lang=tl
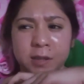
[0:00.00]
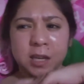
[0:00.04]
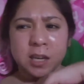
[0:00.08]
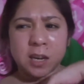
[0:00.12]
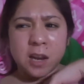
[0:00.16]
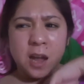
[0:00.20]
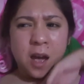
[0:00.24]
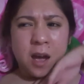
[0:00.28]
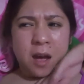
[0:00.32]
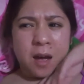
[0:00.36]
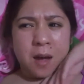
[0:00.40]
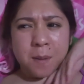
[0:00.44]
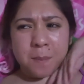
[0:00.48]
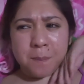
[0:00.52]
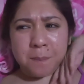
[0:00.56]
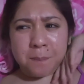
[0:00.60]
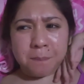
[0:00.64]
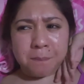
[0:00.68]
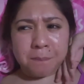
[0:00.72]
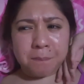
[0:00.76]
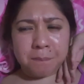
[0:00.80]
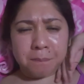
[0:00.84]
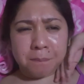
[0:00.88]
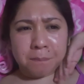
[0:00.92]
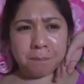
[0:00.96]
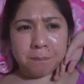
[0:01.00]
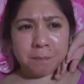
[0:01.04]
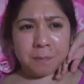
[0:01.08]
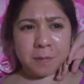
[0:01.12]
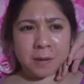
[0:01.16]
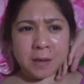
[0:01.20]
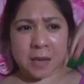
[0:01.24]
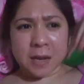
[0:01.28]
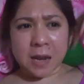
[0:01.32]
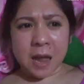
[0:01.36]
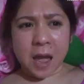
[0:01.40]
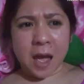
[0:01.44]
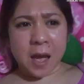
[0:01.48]
kinakam,
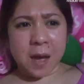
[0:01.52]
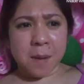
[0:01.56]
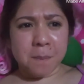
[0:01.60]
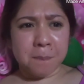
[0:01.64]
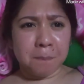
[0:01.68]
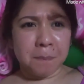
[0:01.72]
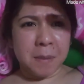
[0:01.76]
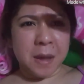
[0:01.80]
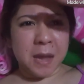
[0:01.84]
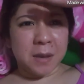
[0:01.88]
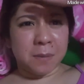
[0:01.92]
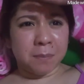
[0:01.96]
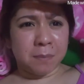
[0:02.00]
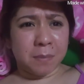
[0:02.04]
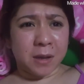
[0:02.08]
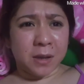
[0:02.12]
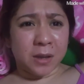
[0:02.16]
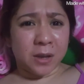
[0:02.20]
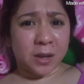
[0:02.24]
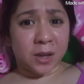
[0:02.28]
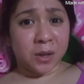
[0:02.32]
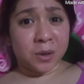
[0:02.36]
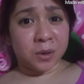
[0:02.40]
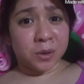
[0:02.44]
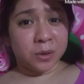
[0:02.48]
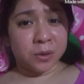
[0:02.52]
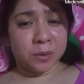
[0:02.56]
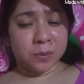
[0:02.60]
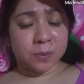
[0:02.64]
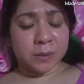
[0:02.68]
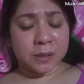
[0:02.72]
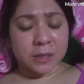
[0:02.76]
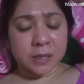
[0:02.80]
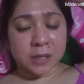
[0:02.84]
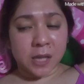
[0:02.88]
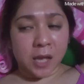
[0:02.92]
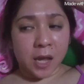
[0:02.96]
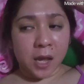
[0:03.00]
kinakampaign ba niya yun?
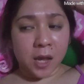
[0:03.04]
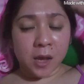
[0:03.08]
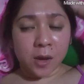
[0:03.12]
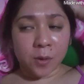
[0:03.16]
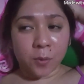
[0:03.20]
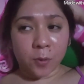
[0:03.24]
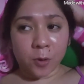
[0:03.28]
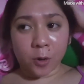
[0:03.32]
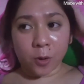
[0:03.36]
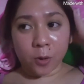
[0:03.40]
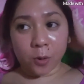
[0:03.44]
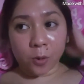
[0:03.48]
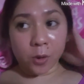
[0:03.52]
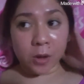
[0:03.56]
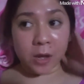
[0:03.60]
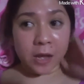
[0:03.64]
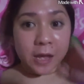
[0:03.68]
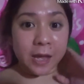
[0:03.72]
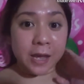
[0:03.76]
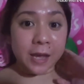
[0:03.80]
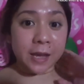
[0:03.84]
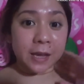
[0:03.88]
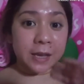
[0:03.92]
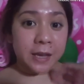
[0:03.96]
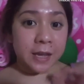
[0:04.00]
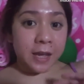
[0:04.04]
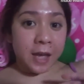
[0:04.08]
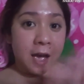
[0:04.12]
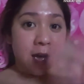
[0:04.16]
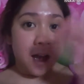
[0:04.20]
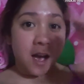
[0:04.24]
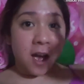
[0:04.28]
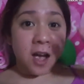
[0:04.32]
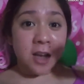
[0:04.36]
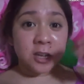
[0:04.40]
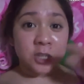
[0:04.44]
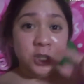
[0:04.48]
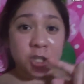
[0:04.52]
Basta, ewan ko. Kaya,
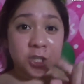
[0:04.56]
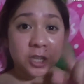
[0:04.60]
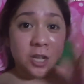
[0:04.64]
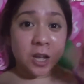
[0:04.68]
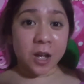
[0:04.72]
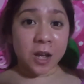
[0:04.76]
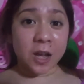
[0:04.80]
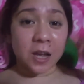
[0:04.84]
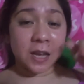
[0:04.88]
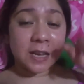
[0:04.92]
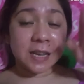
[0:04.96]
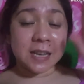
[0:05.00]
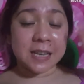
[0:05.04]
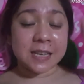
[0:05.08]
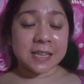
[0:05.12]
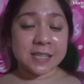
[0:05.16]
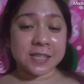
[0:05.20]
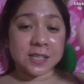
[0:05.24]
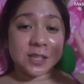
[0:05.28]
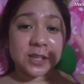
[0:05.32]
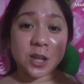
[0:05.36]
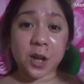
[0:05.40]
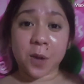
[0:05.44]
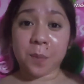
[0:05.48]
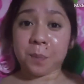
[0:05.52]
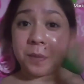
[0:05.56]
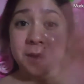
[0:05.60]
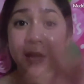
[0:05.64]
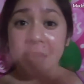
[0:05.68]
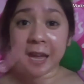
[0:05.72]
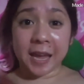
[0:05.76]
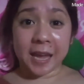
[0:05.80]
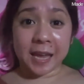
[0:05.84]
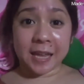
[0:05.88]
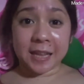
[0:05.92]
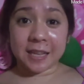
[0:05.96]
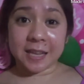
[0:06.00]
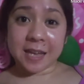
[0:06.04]
hashtag, stop the
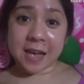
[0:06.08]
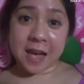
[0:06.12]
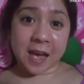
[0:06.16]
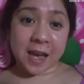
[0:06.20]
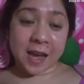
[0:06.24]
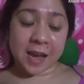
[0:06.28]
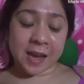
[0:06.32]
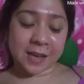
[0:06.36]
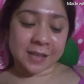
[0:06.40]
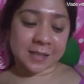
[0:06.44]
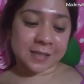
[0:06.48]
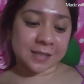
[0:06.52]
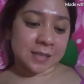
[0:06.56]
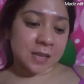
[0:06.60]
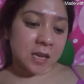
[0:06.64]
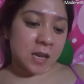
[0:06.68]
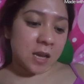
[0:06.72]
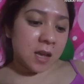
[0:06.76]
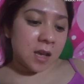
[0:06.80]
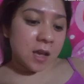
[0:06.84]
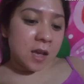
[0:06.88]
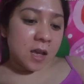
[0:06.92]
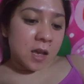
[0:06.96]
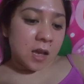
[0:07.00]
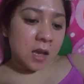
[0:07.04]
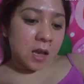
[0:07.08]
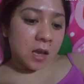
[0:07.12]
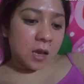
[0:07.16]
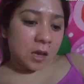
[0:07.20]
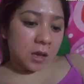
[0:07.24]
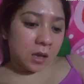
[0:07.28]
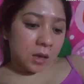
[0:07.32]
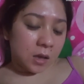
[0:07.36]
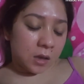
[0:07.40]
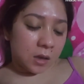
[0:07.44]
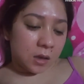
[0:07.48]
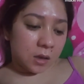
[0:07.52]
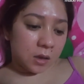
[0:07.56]
heat, guys.
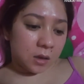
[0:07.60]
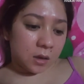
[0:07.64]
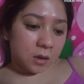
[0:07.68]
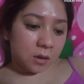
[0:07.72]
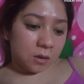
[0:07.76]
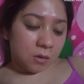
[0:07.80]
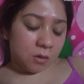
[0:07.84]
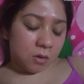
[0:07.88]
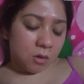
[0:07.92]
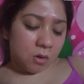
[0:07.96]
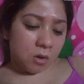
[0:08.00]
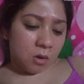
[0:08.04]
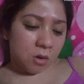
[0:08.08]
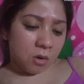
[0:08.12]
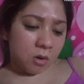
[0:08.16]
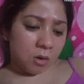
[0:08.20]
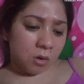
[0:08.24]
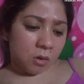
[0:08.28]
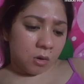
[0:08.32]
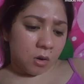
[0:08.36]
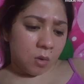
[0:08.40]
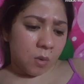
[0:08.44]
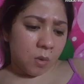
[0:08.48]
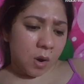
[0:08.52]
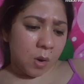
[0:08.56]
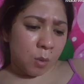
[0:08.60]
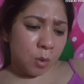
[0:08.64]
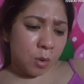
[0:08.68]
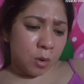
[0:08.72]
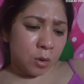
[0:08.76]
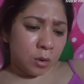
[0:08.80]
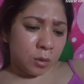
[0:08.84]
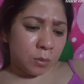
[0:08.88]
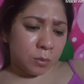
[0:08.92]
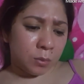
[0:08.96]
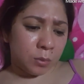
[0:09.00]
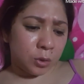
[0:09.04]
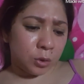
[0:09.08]
Oh, kawawa
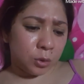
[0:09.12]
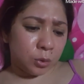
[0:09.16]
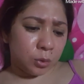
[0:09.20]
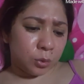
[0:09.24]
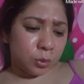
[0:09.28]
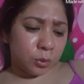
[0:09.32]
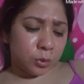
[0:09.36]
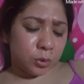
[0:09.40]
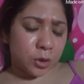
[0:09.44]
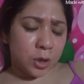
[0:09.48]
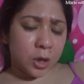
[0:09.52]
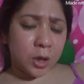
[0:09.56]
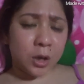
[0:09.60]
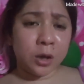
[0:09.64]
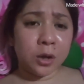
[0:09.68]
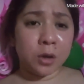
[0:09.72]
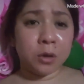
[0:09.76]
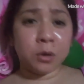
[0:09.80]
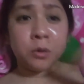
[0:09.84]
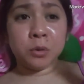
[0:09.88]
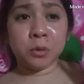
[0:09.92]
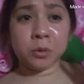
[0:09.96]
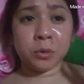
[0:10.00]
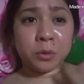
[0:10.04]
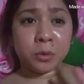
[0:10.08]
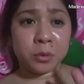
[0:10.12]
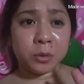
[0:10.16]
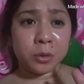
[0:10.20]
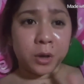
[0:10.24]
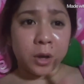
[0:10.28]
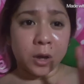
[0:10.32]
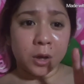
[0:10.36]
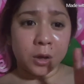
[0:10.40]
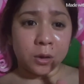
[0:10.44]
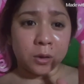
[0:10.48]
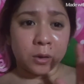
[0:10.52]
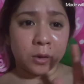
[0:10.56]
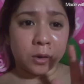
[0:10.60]
naman to. Sana nanonood
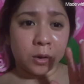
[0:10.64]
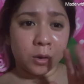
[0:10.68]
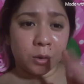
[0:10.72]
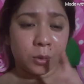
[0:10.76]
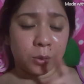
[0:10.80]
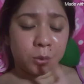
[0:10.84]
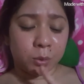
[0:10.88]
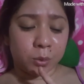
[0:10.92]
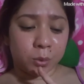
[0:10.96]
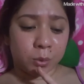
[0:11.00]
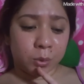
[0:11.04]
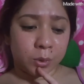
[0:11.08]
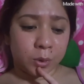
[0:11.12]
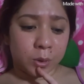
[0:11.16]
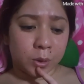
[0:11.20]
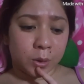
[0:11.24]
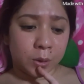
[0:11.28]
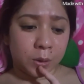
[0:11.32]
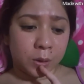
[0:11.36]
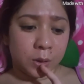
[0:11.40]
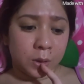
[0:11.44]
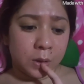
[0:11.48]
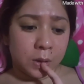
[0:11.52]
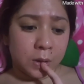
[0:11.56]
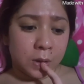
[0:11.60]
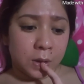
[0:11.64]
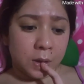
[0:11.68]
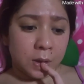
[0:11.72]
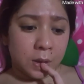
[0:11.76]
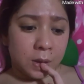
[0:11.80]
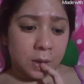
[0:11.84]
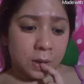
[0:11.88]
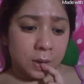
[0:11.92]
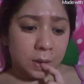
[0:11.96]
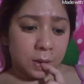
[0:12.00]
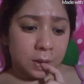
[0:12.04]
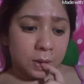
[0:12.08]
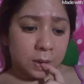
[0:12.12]
kayo ng ano, ng,
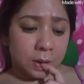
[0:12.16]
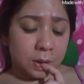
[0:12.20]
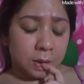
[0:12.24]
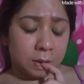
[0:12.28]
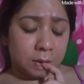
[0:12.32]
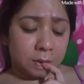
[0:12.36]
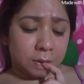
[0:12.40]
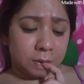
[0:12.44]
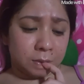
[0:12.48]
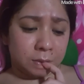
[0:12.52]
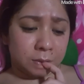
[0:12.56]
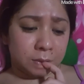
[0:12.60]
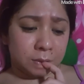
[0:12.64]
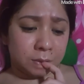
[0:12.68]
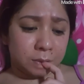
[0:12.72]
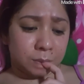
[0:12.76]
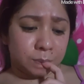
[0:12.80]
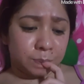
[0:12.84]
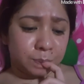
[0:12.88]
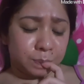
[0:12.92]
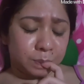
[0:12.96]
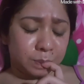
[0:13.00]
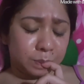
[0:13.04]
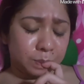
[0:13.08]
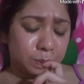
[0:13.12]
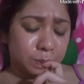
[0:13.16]
ng,